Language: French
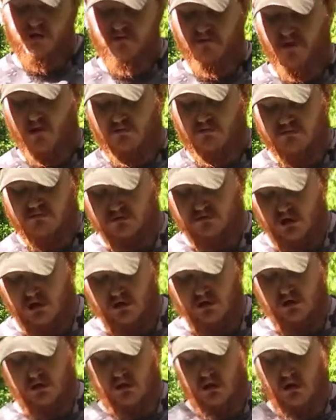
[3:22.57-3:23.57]
assez bien.
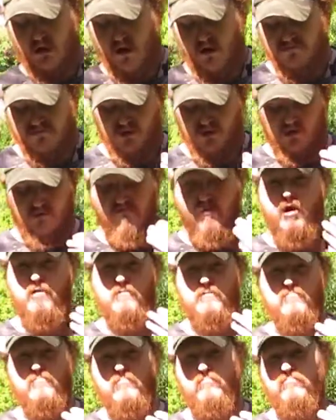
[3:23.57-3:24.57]
Hein. En plus, moi,
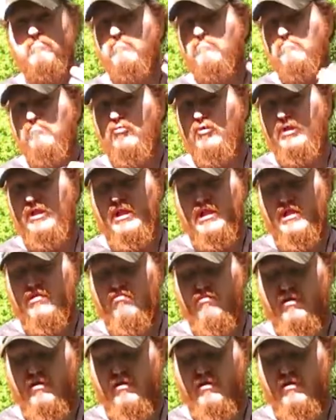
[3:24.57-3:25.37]
avec ces